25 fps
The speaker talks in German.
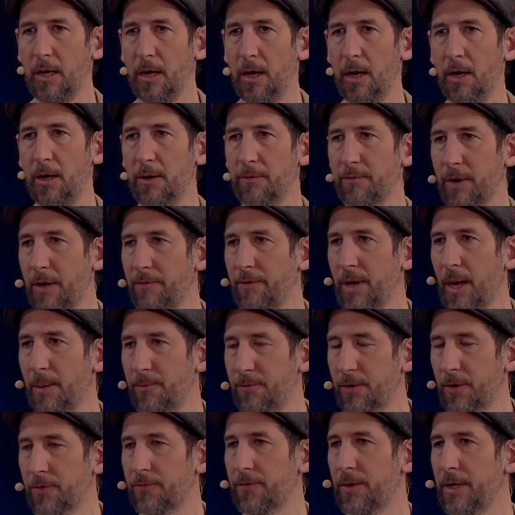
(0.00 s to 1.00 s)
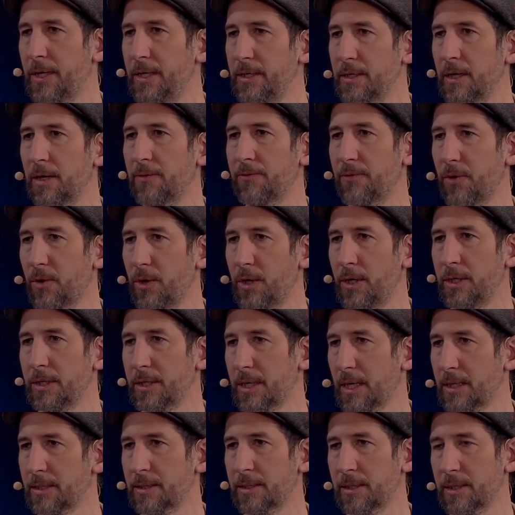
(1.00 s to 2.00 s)
äh, weil wir einfach verhindern
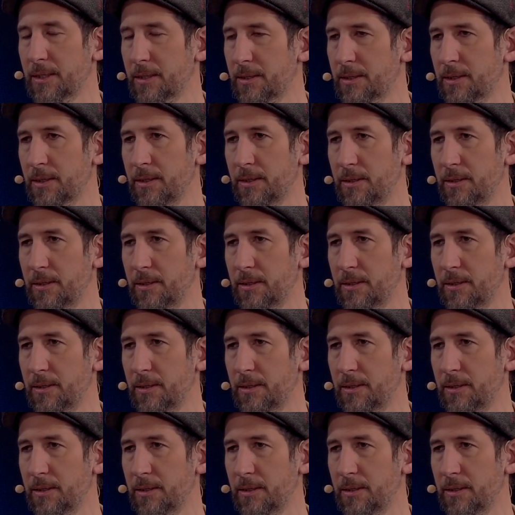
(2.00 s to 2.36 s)
wollen, dass sich äh,